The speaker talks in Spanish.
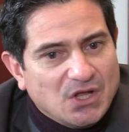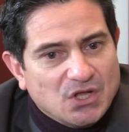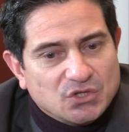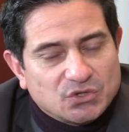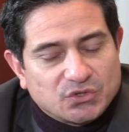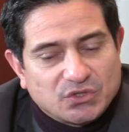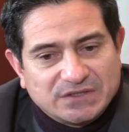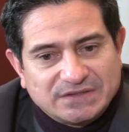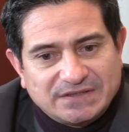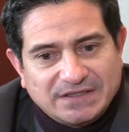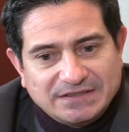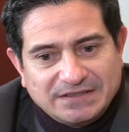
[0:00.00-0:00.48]

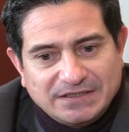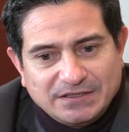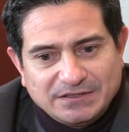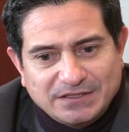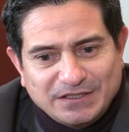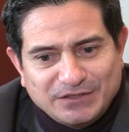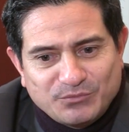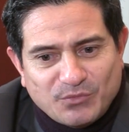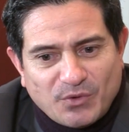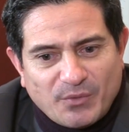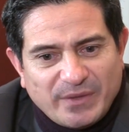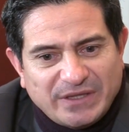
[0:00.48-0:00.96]
Entonces es de
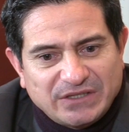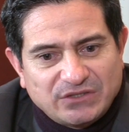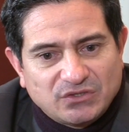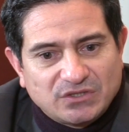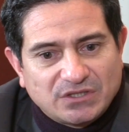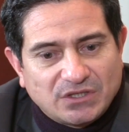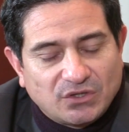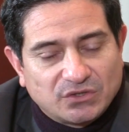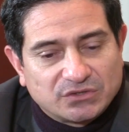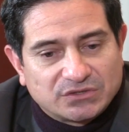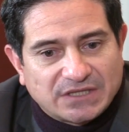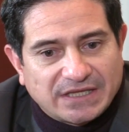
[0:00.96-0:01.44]
esos
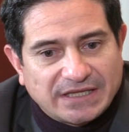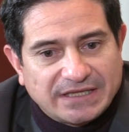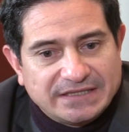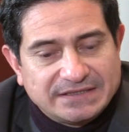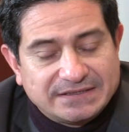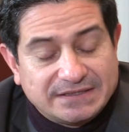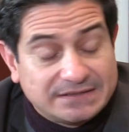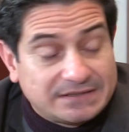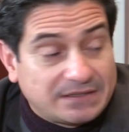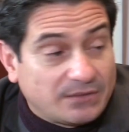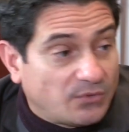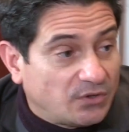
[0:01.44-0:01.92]
momentos en los que
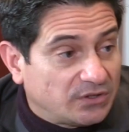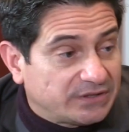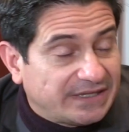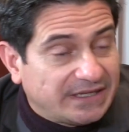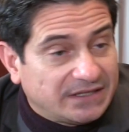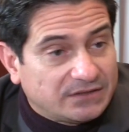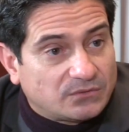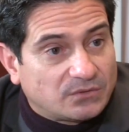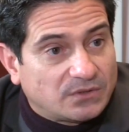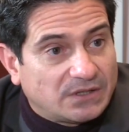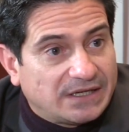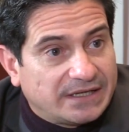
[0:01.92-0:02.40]
dices, te
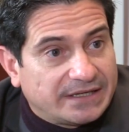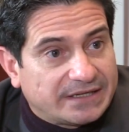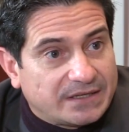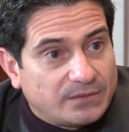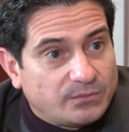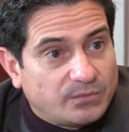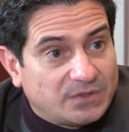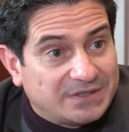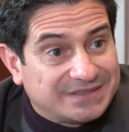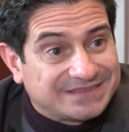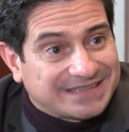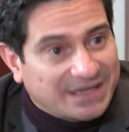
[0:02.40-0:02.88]
volteas con el
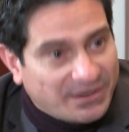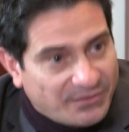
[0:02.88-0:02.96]
equipo él